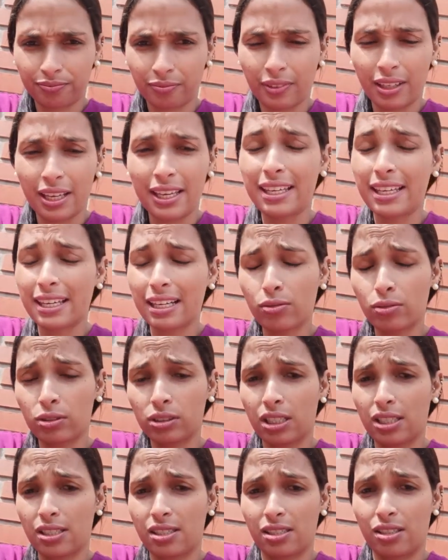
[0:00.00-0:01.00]
E o que
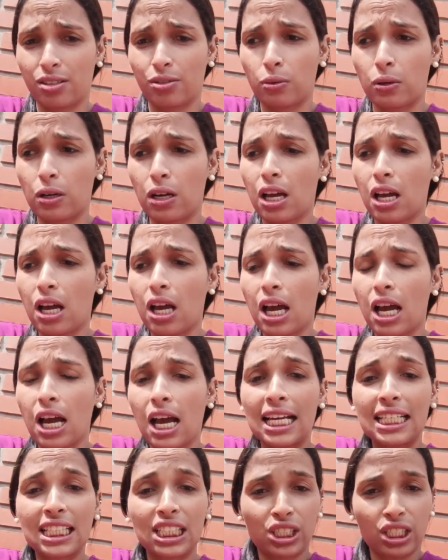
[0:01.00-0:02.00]
aconteceu? a
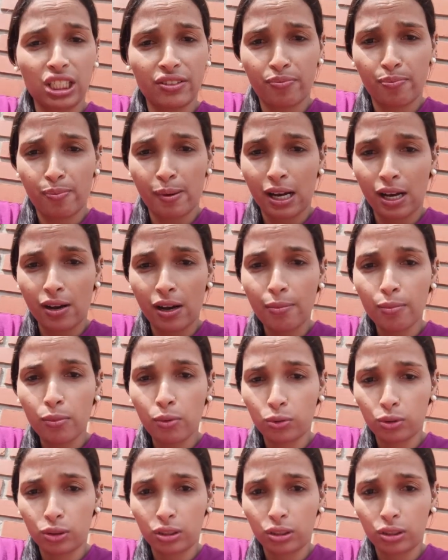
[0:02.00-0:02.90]
gente ia pagar a multa.